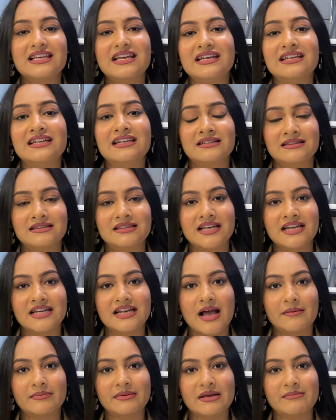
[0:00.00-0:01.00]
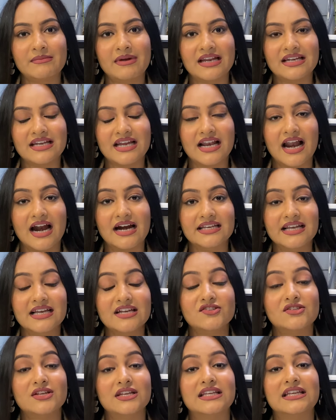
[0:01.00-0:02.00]
तीन तीन आपके मेन खिलाड़ी
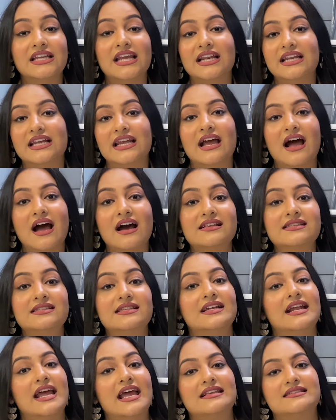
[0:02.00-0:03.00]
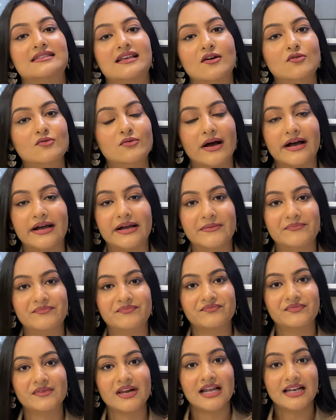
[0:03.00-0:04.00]
हैं जिनके लिए अक्सर ऐसा हुआ है
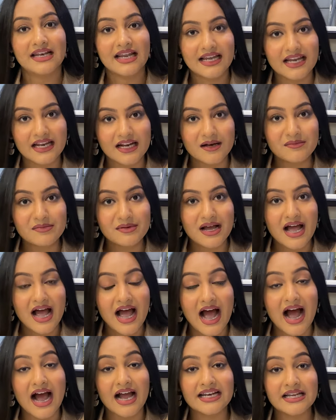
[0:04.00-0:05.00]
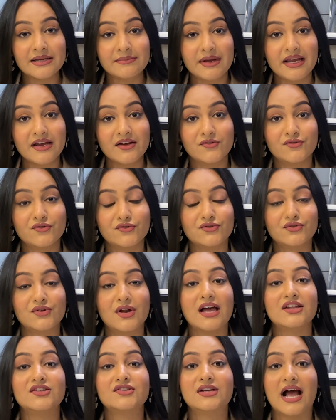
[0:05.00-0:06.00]
लेकिन अब हाल ही में
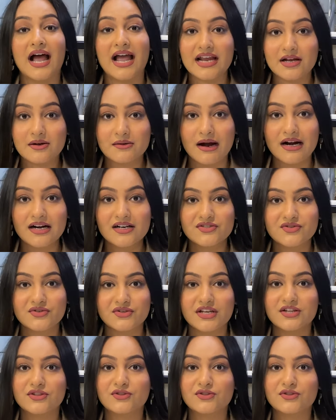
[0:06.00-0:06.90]
ऋतुराज गायकवाड़ जो कि